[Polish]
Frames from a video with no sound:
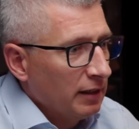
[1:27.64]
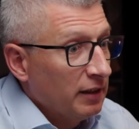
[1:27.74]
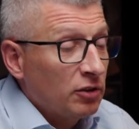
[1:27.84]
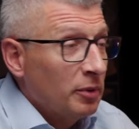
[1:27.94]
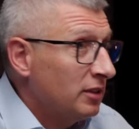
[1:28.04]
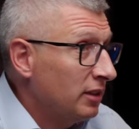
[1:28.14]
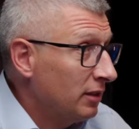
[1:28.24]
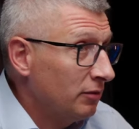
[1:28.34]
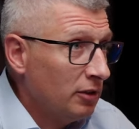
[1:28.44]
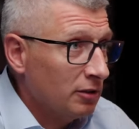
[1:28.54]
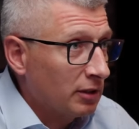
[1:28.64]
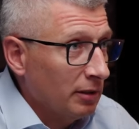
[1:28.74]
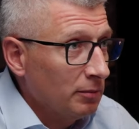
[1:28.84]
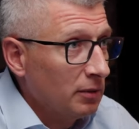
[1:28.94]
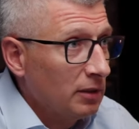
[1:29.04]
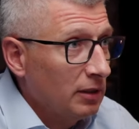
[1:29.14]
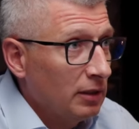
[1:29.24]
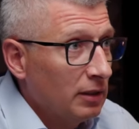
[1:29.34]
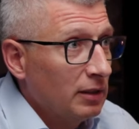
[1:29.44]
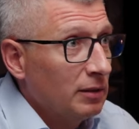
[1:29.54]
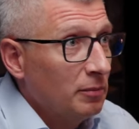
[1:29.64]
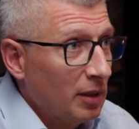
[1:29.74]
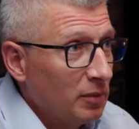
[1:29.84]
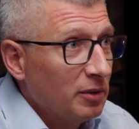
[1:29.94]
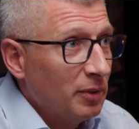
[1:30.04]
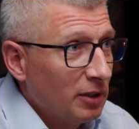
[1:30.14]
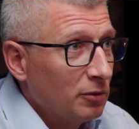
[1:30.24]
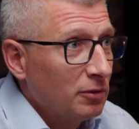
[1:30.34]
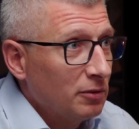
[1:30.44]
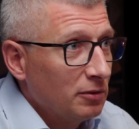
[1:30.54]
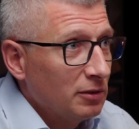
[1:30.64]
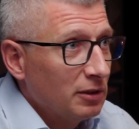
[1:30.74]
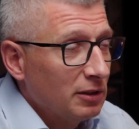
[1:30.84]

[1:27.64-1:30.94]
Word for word: Natomiast nie jestem wyjątkiem. Mamy paru